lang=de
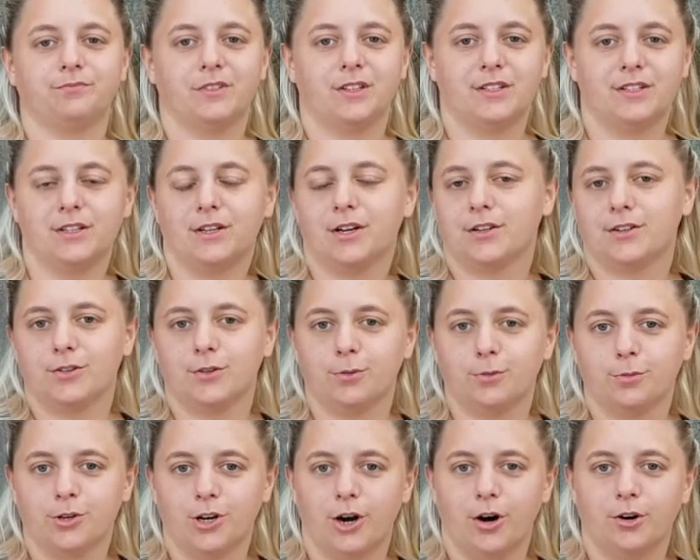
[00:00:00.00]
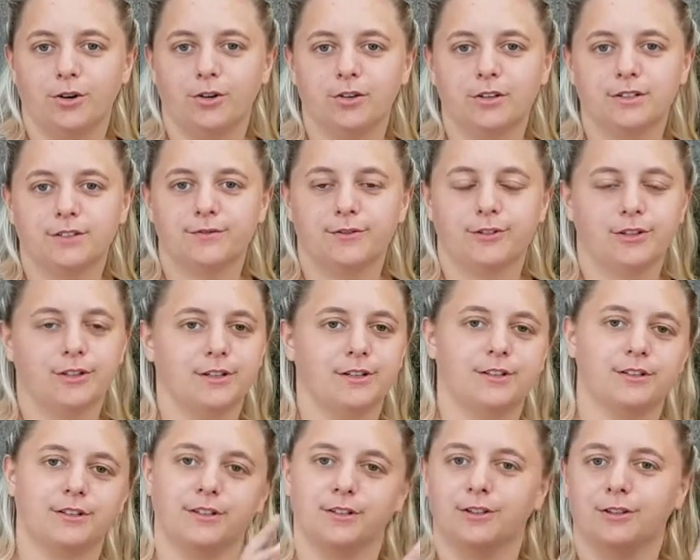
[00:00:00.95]
Sieht ganz hübsch aus.
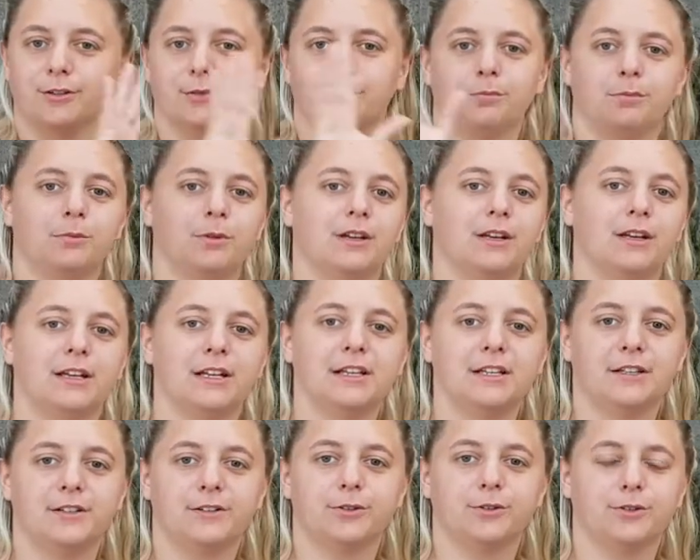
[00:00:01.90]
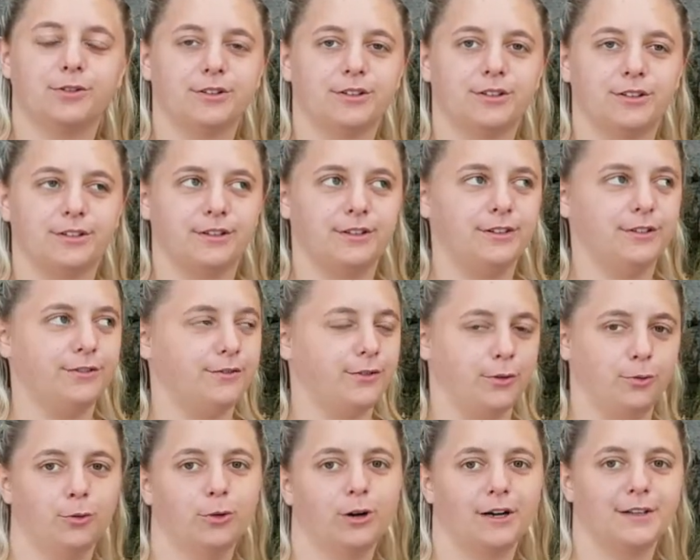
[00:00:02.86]
Wirklich äh, mit Licht und die
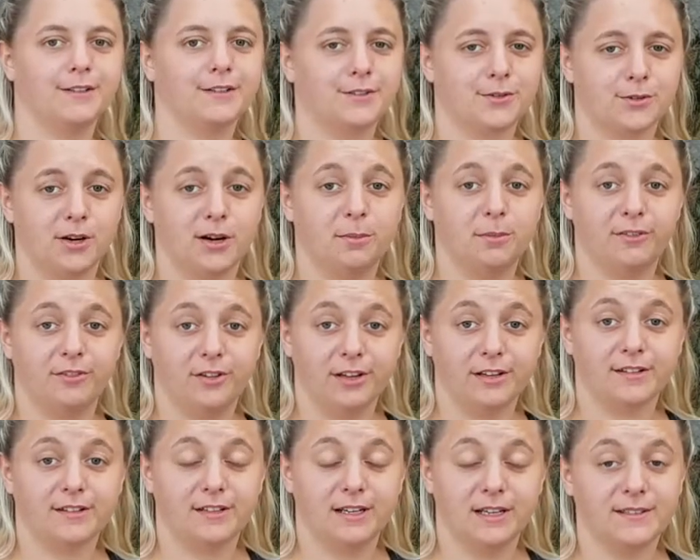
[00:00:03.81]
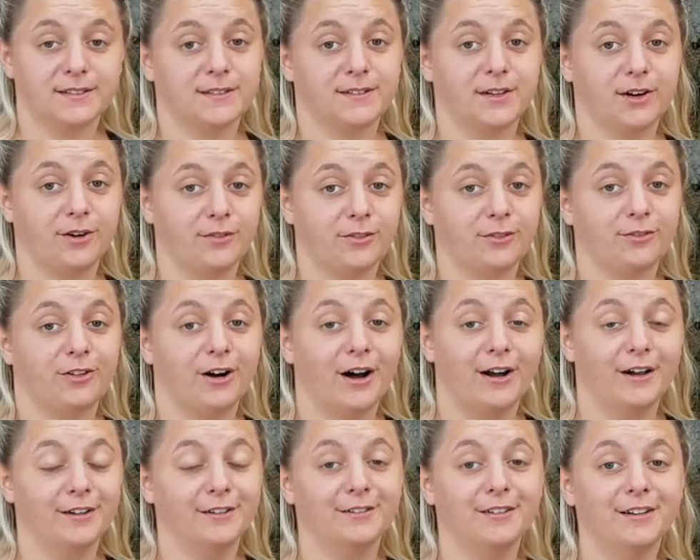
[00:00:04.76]
Figur hat sich sogar bewegt. Das ist ja
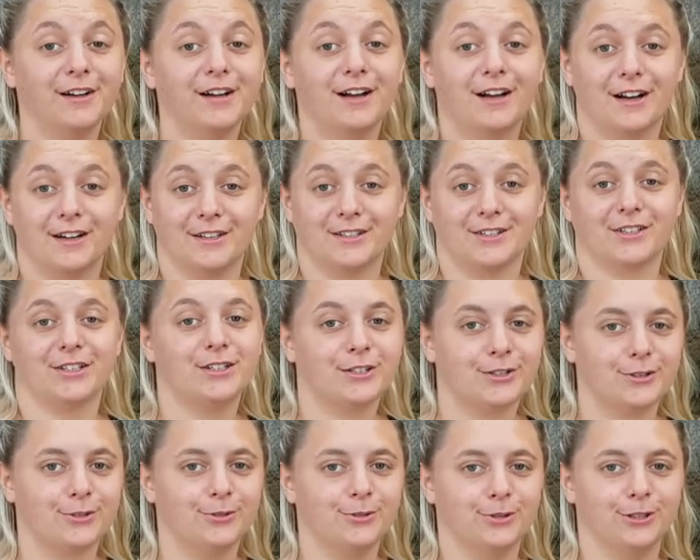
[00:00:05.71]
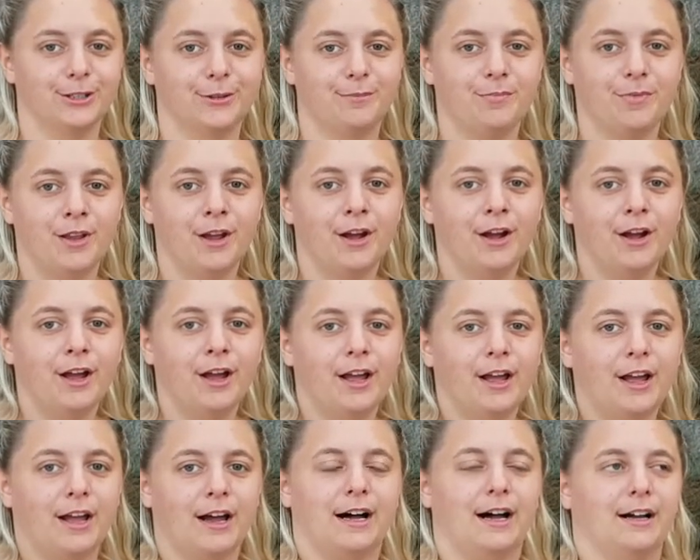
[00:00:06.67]
aufgefallen. Also richtig cool.
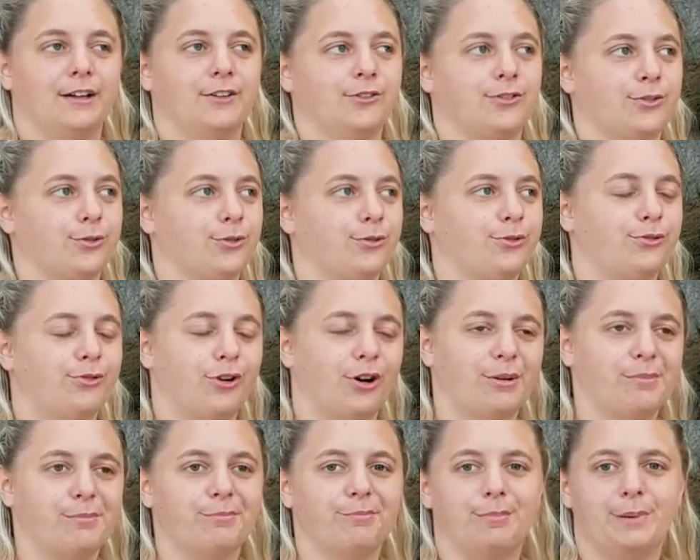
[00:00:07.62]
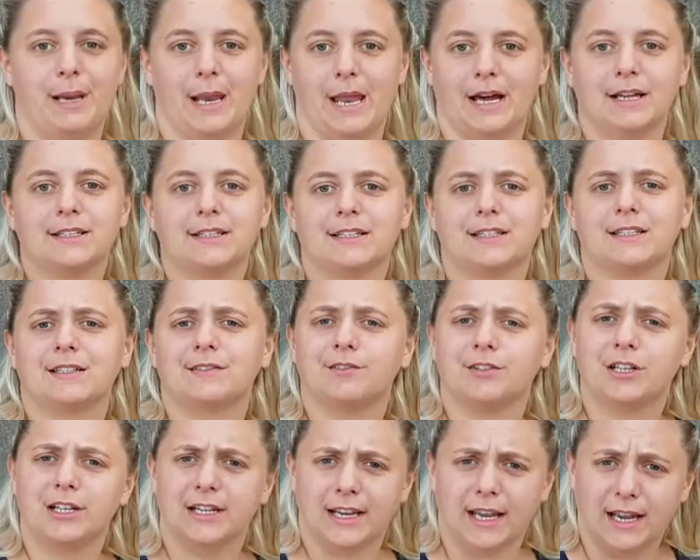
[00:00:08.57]
So vom Platz, so
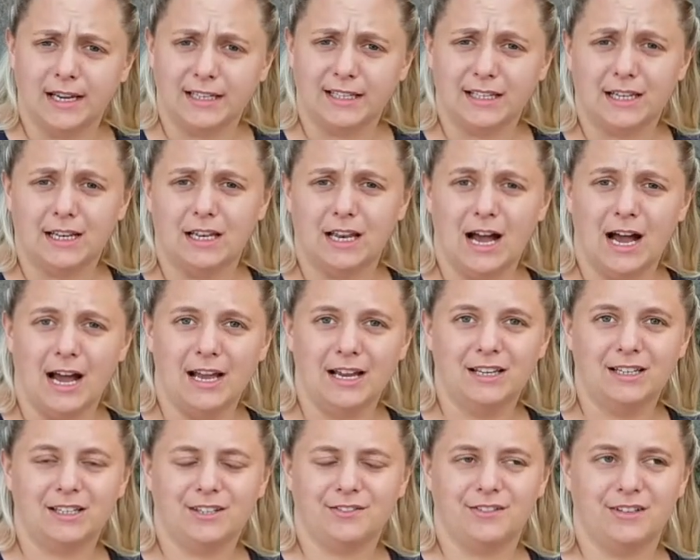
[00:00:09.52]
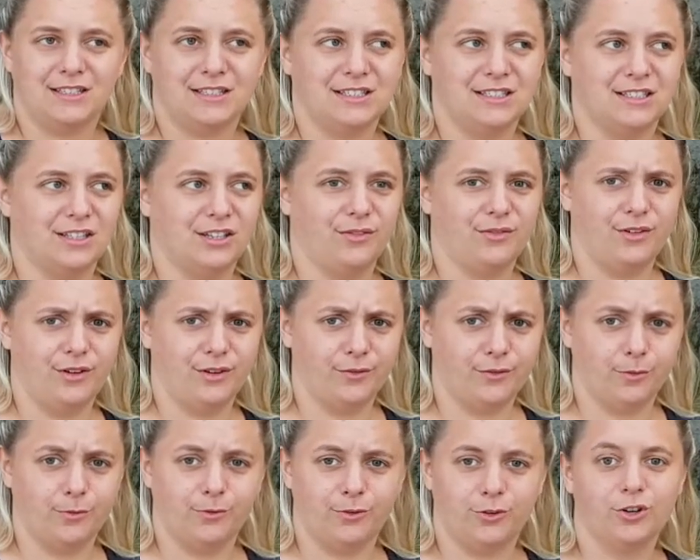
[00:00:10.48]
wirklich recht klein. Ich weiß nicht, vier,
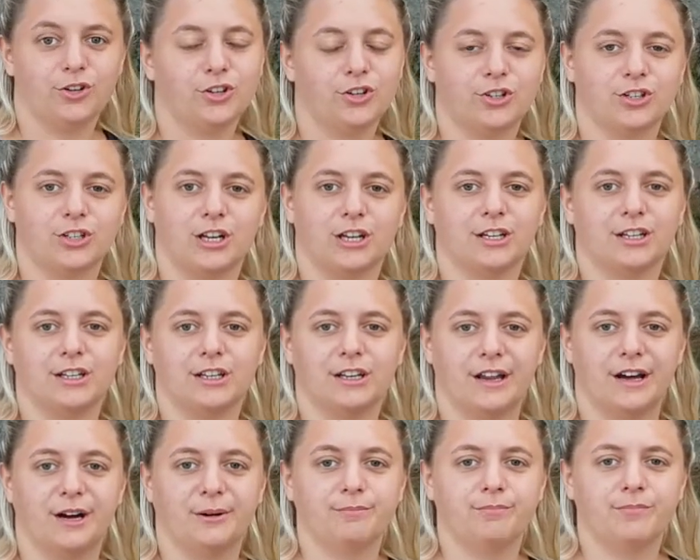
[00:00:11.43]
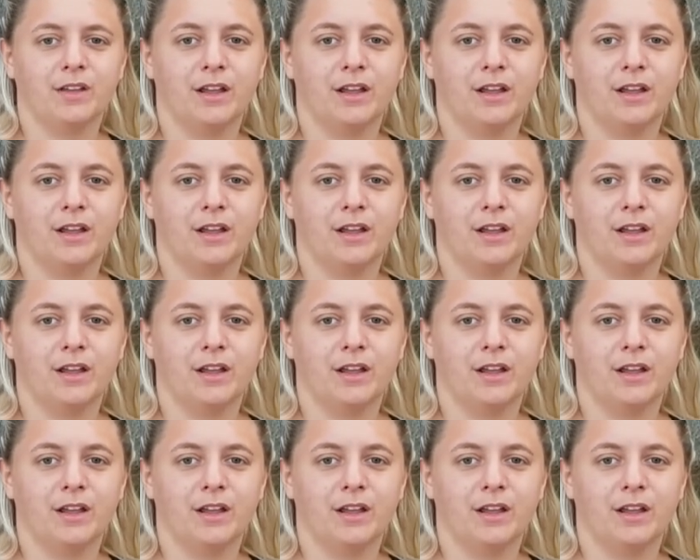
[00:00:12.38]
fünf Tische standen da.